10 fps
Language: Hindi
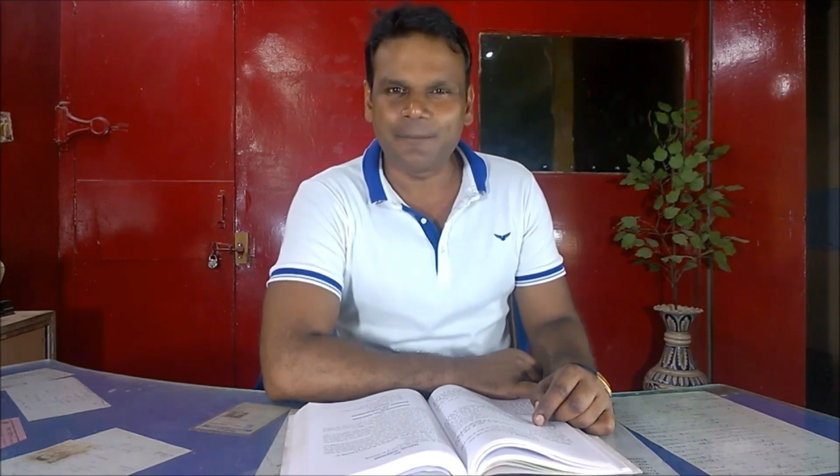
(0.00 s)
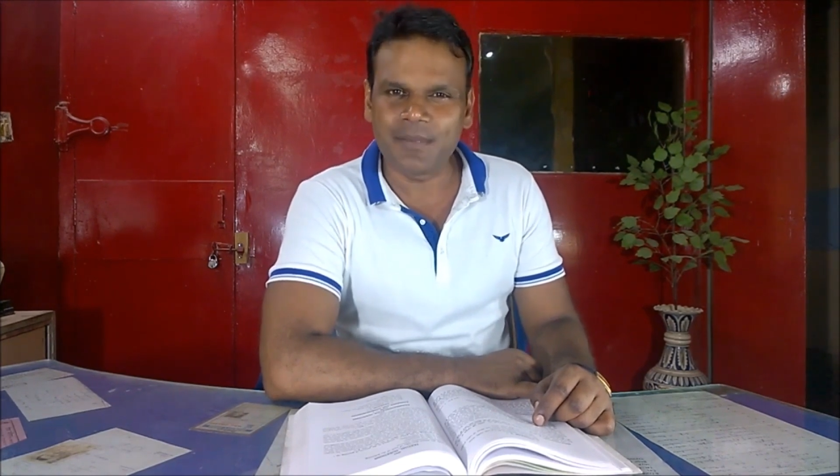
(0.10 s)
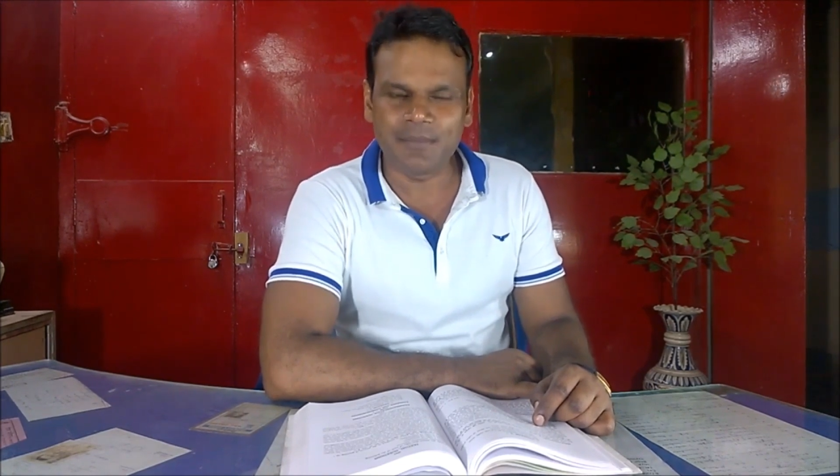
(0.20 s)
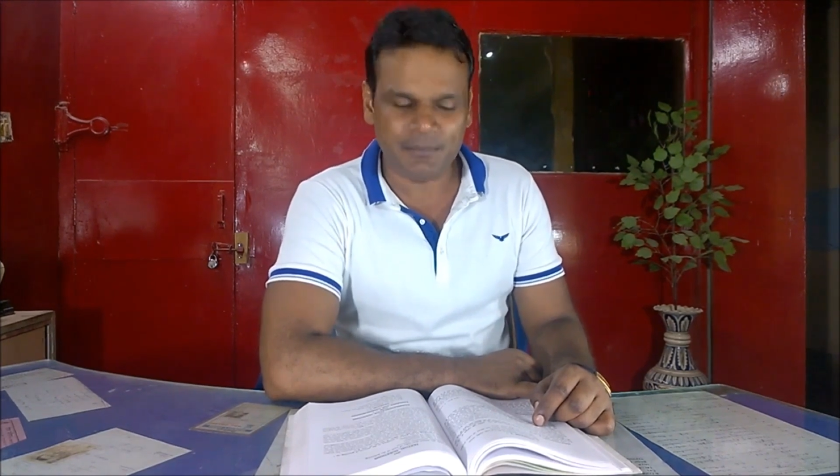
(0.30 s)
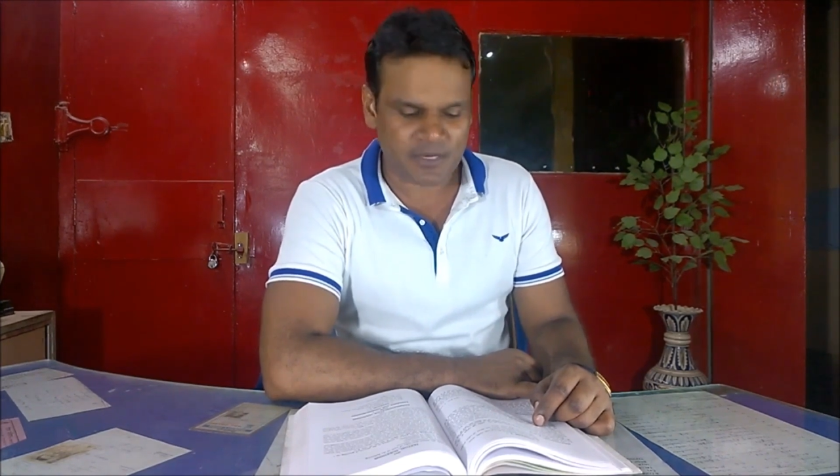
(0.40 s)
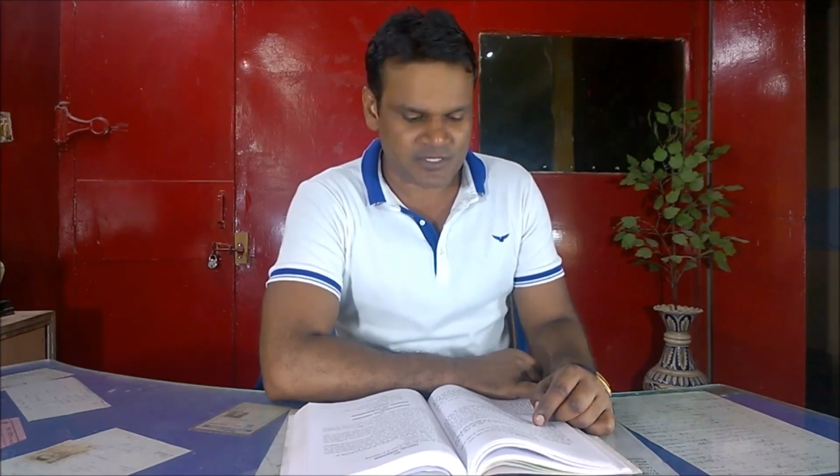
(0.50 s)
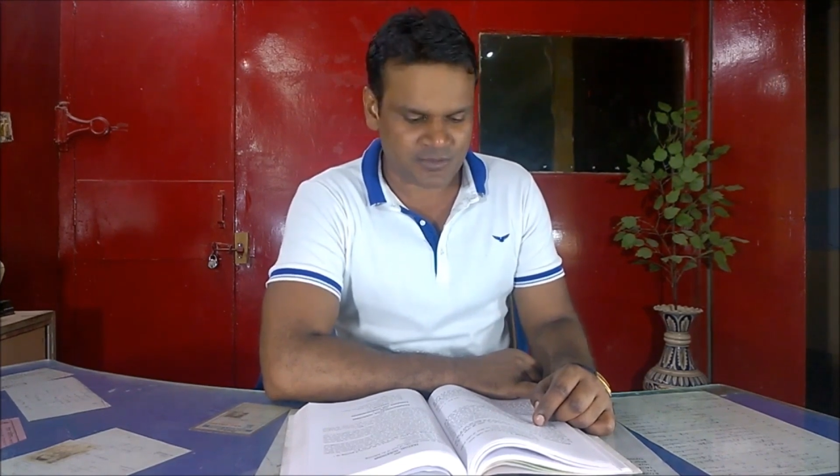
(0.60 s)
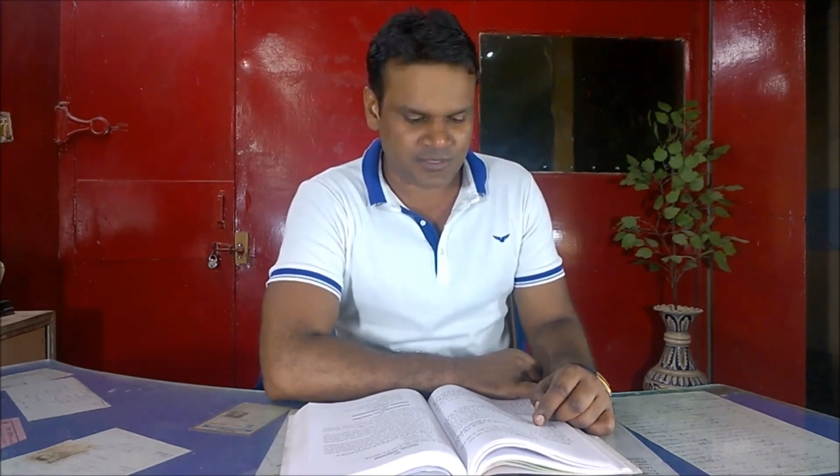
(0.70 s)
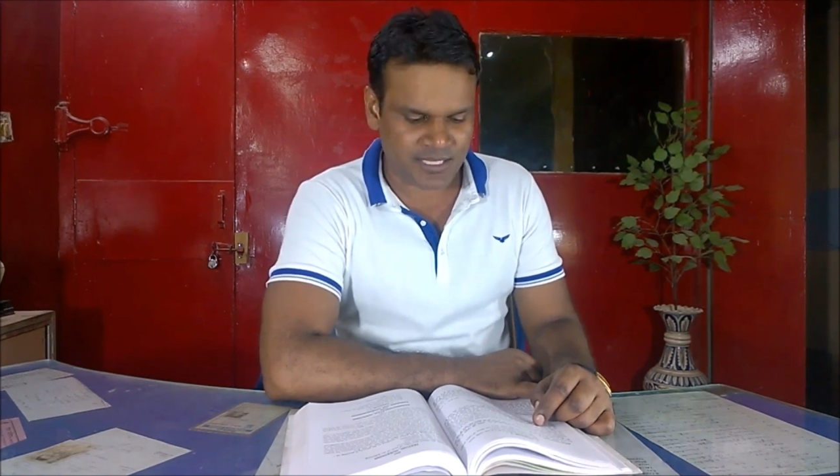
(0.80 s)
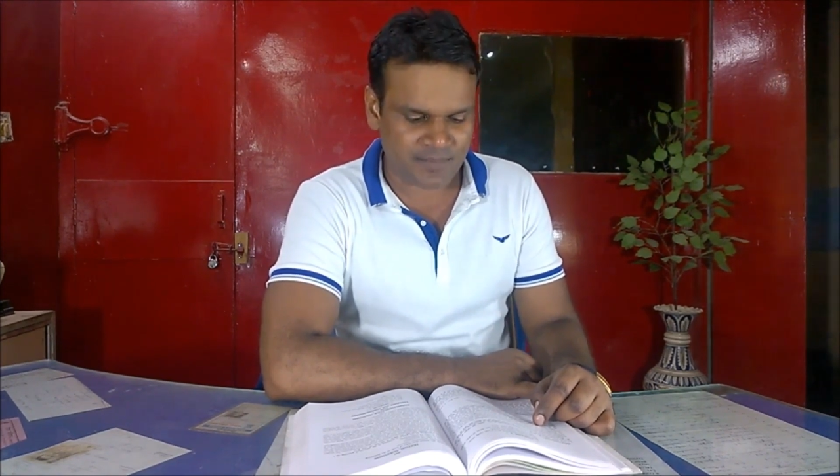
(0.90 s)
अभी भी
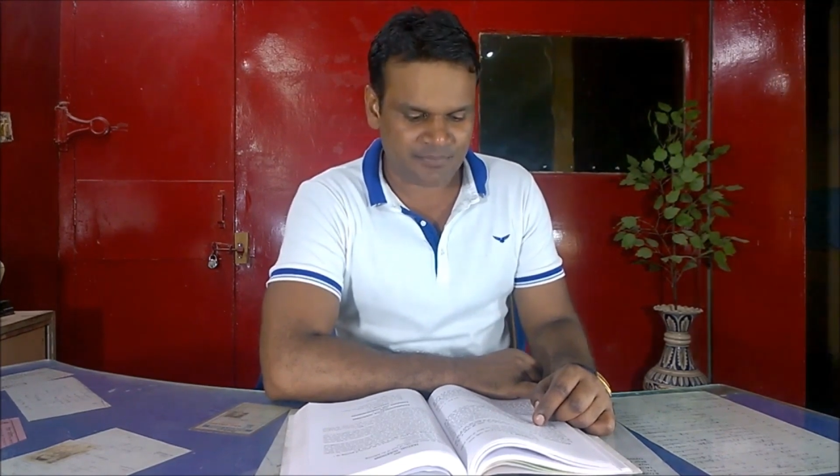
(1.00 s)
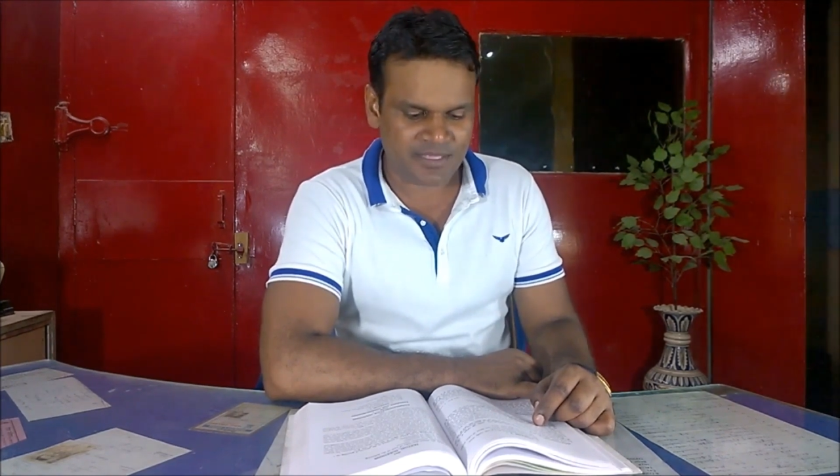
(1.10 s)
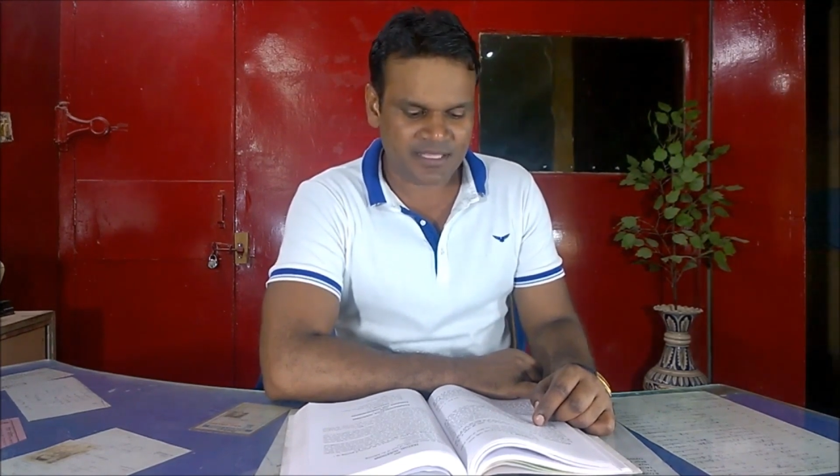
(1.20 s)
मौजूद है